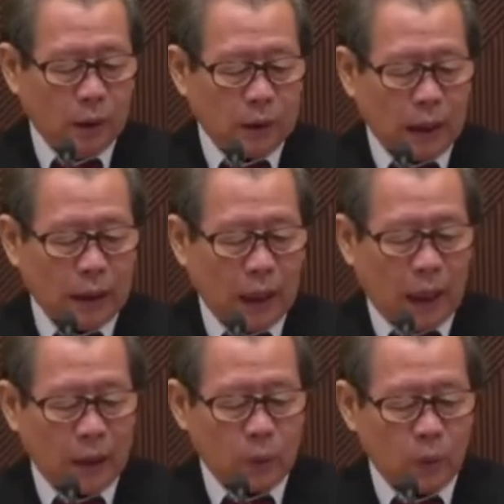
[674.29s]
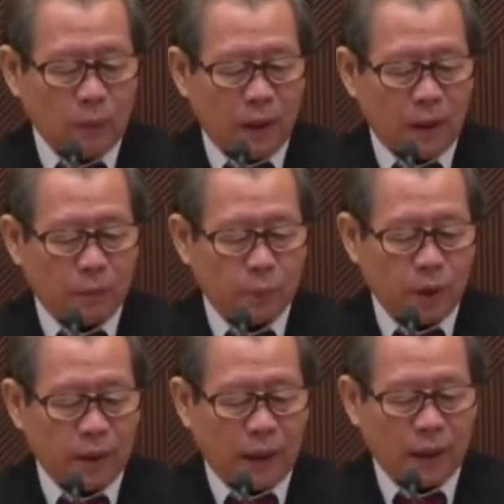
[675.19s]
karena aku lemah
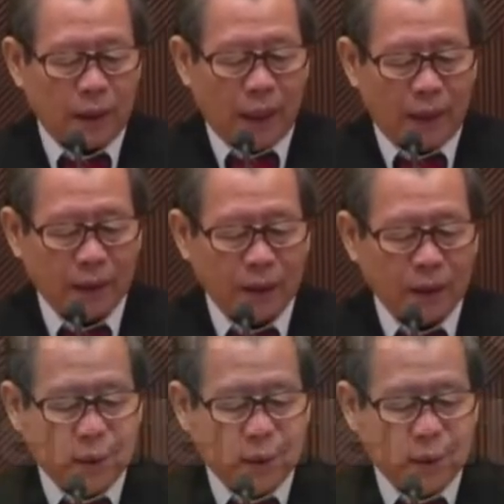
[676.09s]
lembut dan rendah hati,